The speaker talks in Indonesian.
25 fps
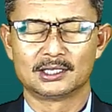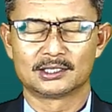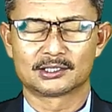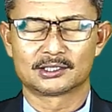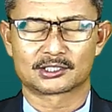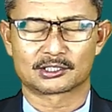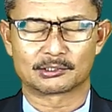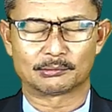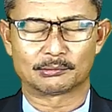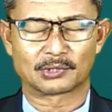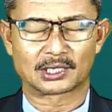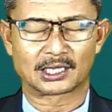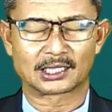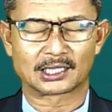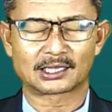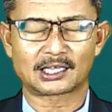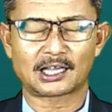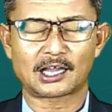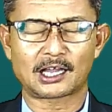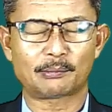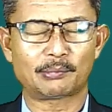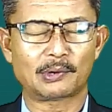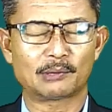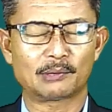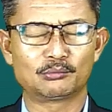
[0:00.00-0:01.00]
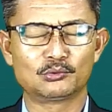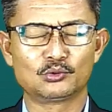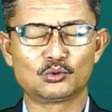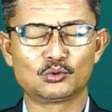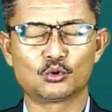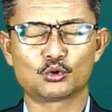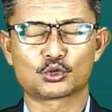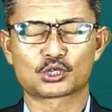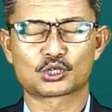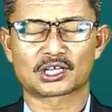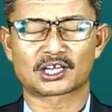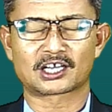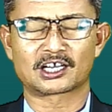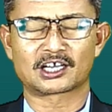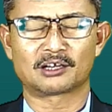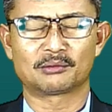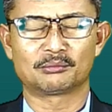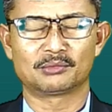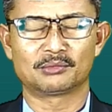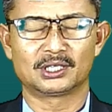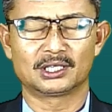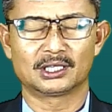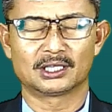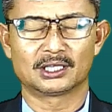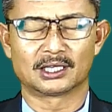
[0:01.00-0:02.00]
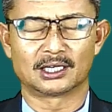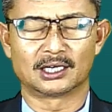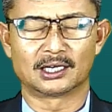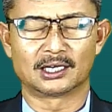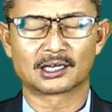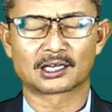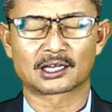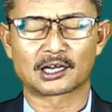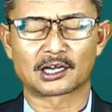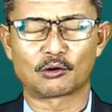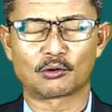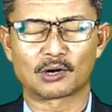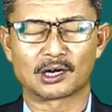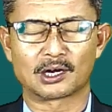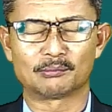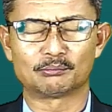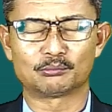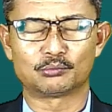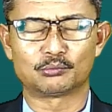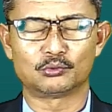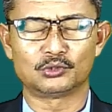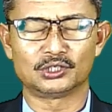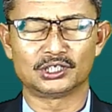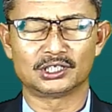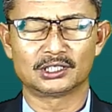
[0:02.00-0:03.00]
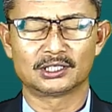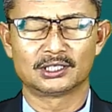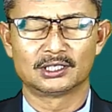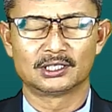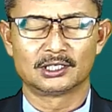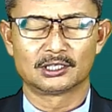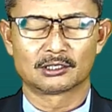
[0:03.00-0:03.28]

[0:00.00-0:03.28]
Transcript: Seberat apapun dosa kami, engkau ampuni,